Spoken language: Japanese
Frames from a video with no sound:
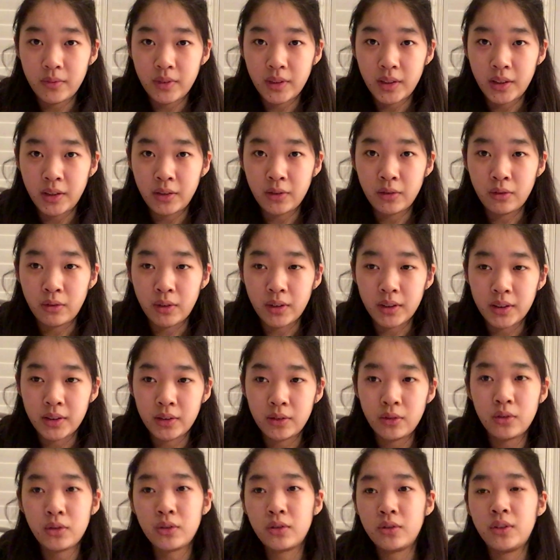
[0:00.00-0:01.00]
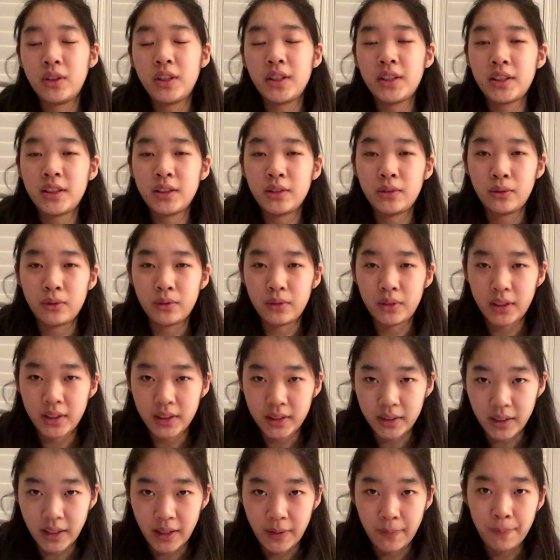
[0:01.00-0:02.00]
いるのはすごく嬉しいことで
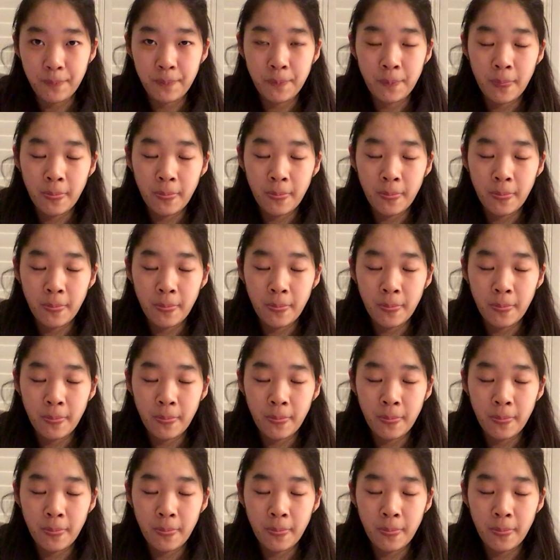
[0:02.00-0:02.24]
すね